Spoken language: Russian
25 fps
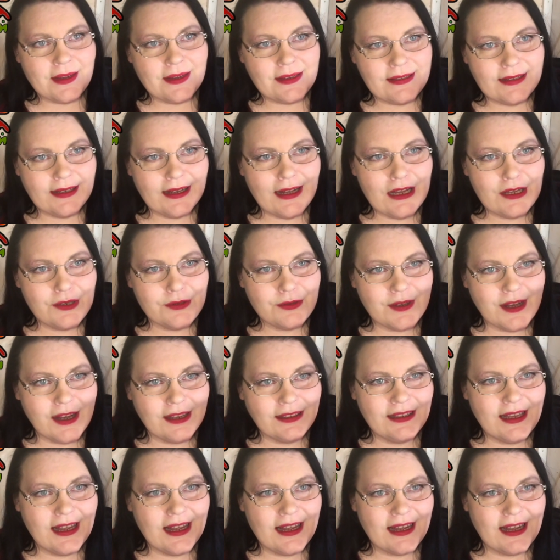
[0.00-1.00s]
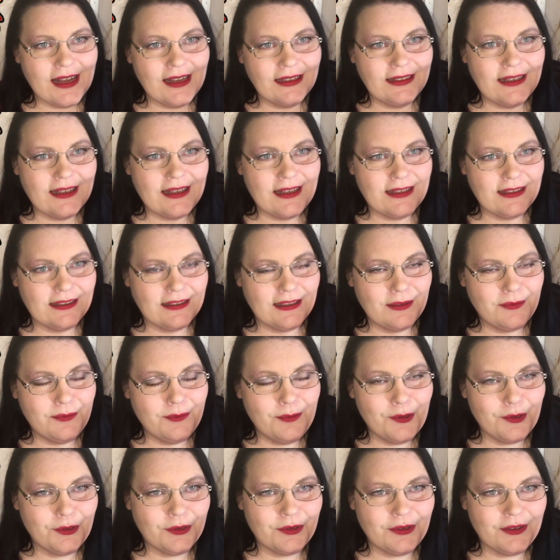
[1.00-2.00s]
Сразу, когда, когда этот
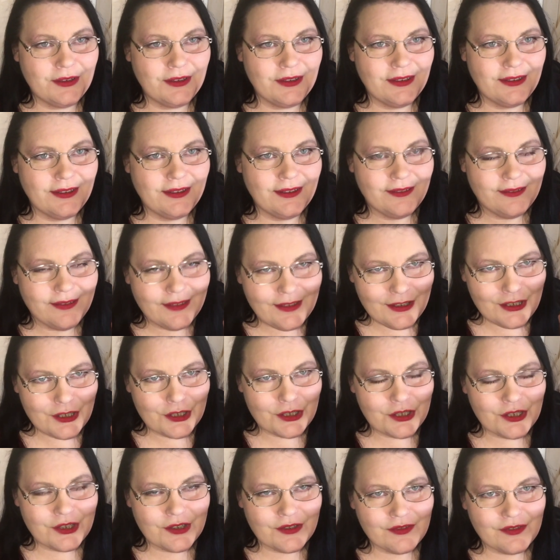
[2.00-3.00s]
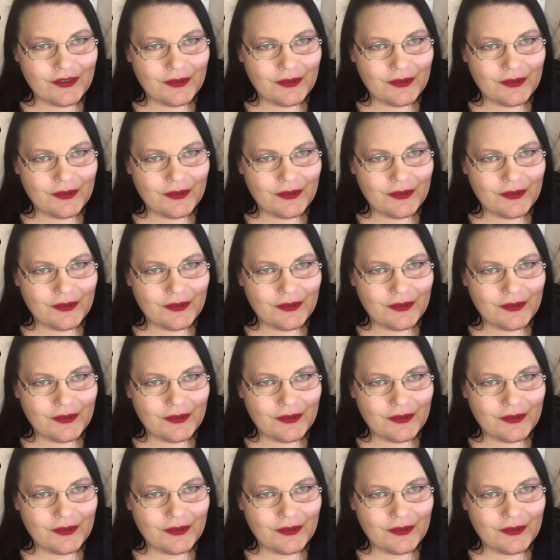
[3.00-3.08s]
мед видишь,